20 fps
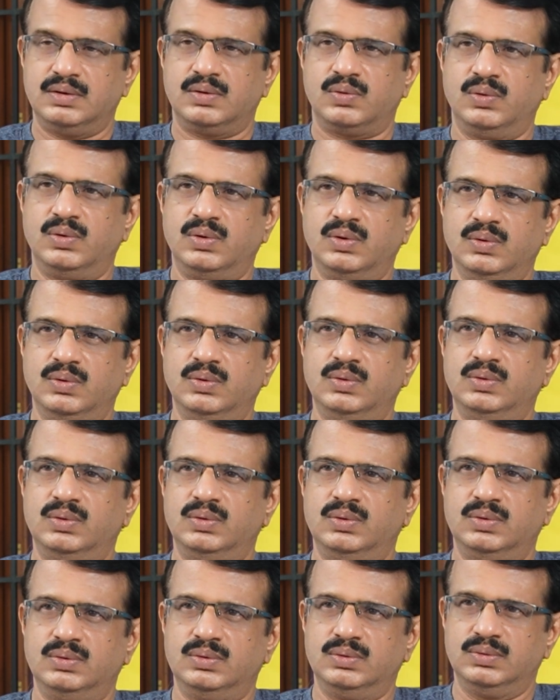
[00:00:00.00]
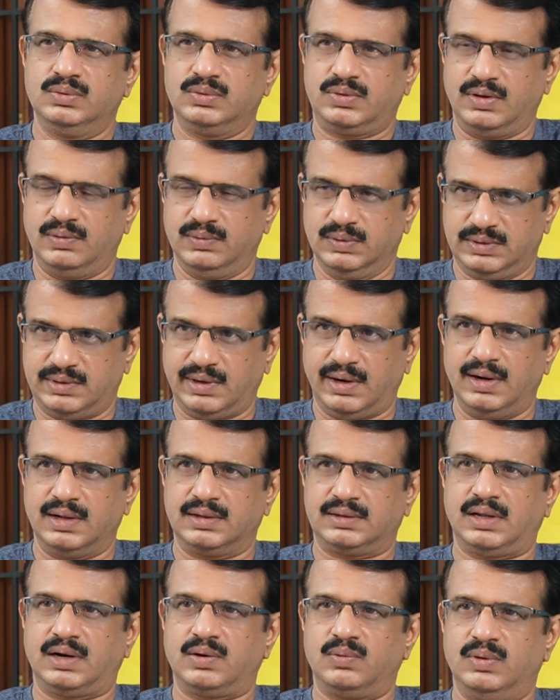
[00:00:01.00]
రెండు సంవత్సరాల
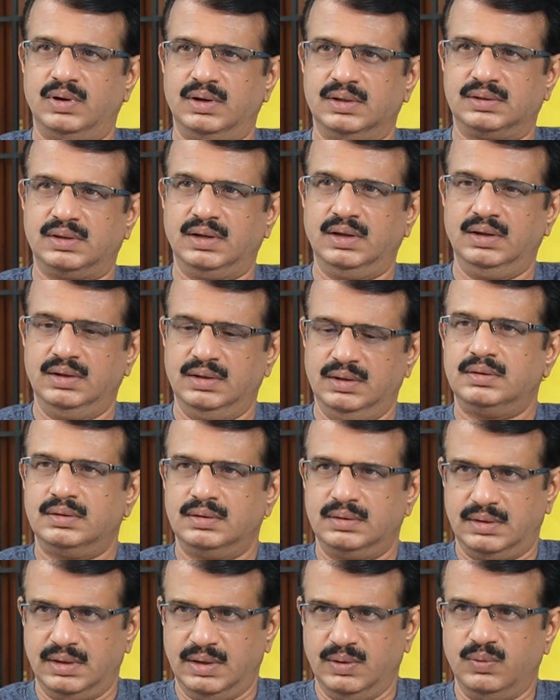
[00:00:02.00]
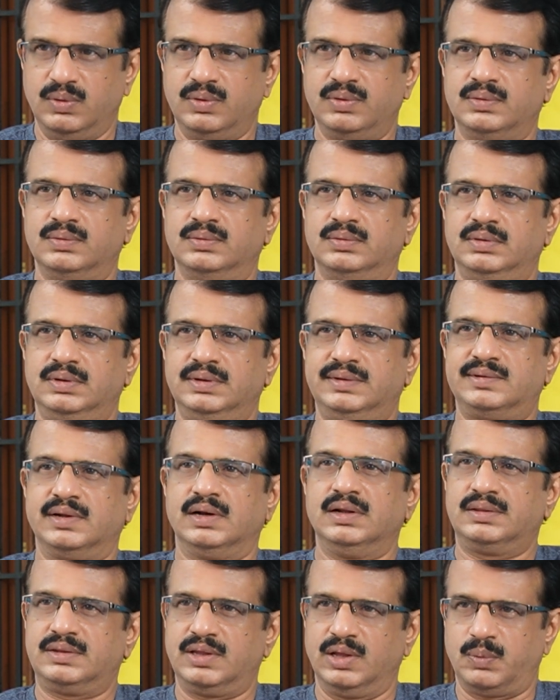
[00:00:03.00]
తర్వాత దేవుడు
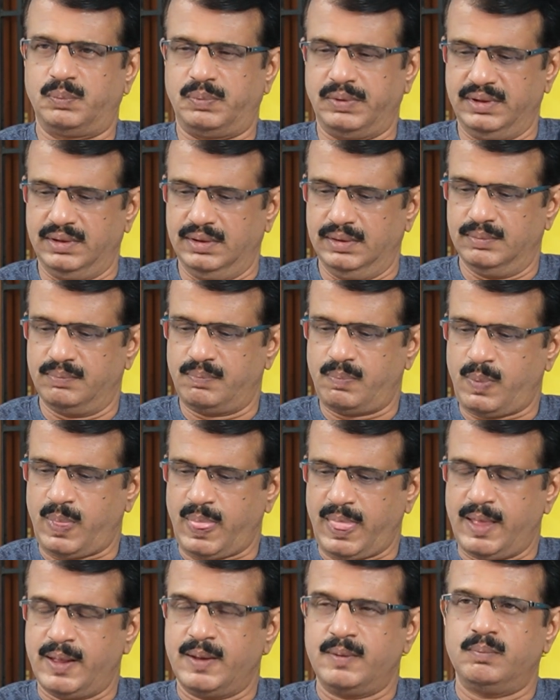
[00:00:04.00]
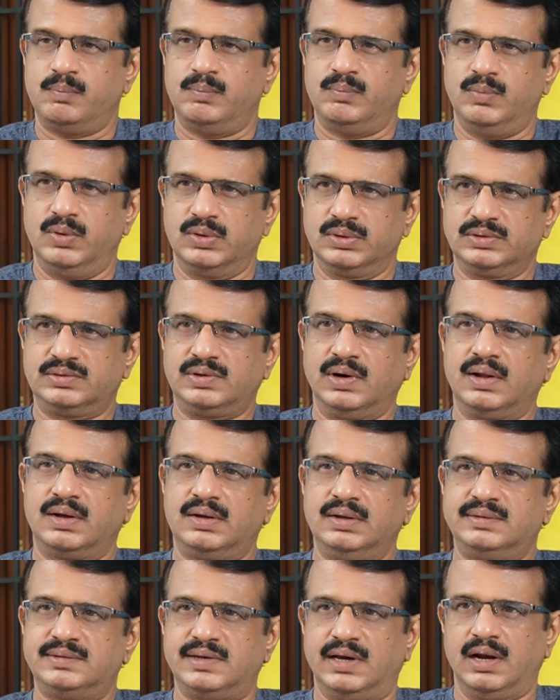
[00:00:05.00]
ఇచ్చిన తీర్పు ఇది
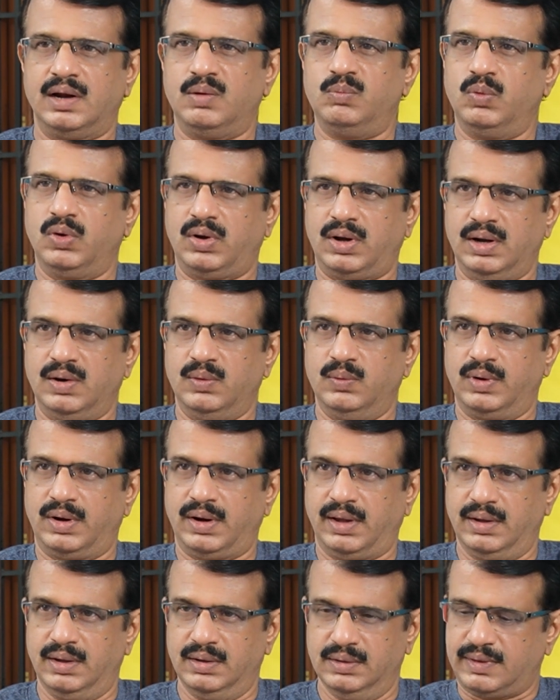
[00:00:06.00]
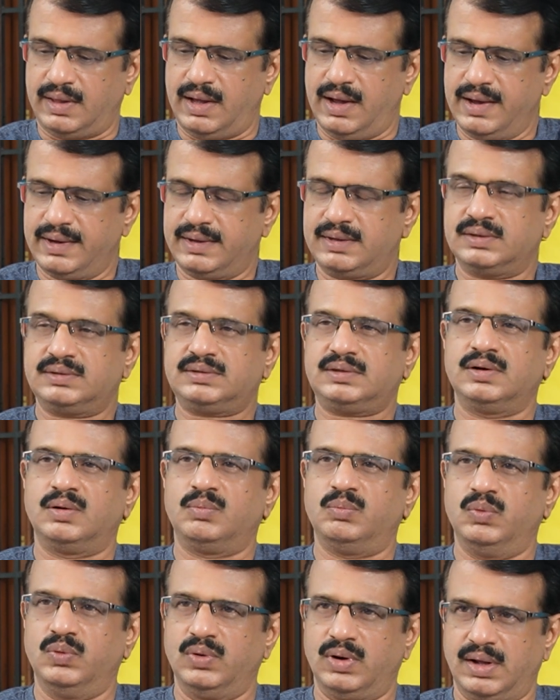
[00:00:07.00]
మనుషులకి చాలా ముఖాలు ఉంటాయి సాయికృష్ణ
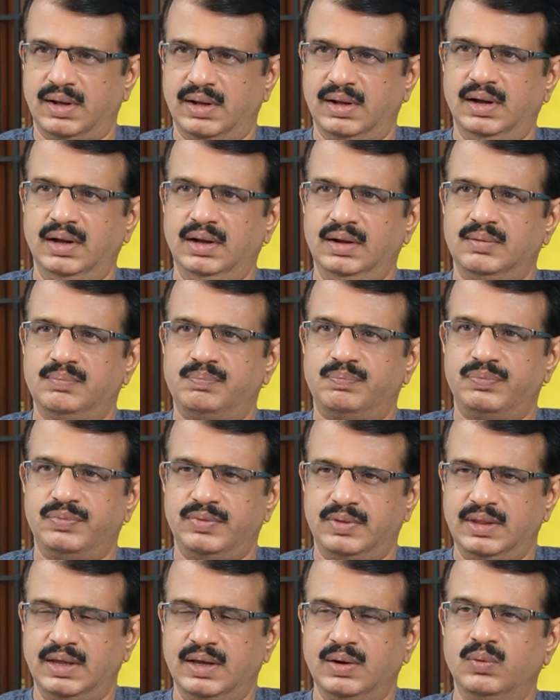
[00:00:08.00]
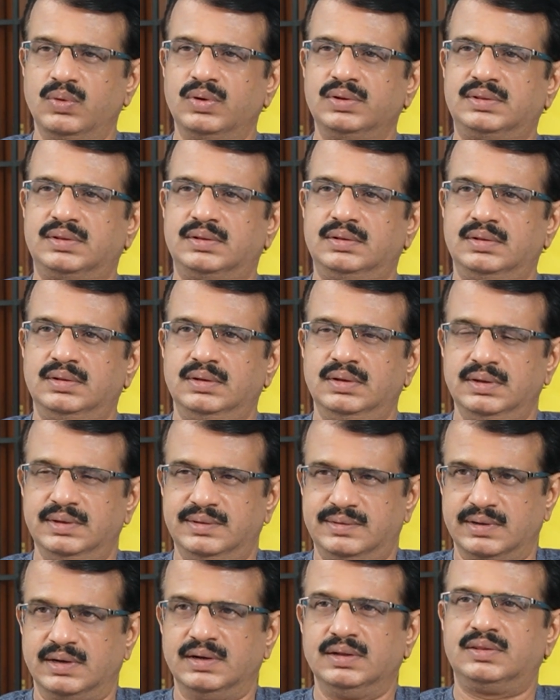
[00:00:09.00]
మూలంగా దేవుడు
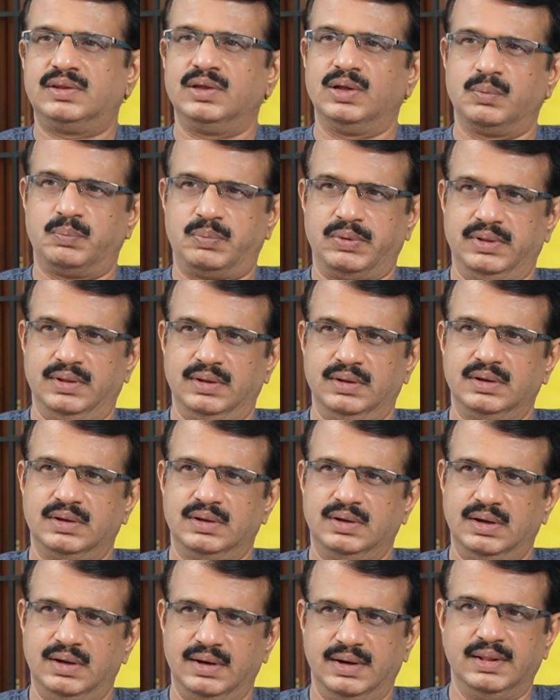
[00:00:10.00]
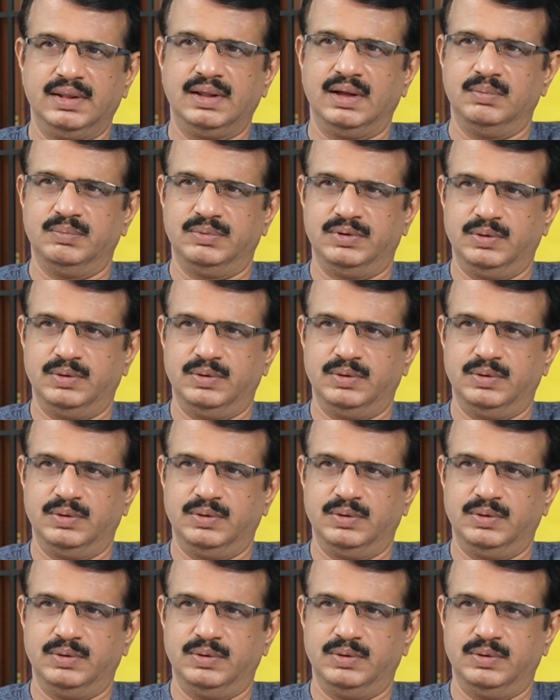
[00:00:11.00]
ఇచ్చిన తీర్పు ఇది అనేది ఆమె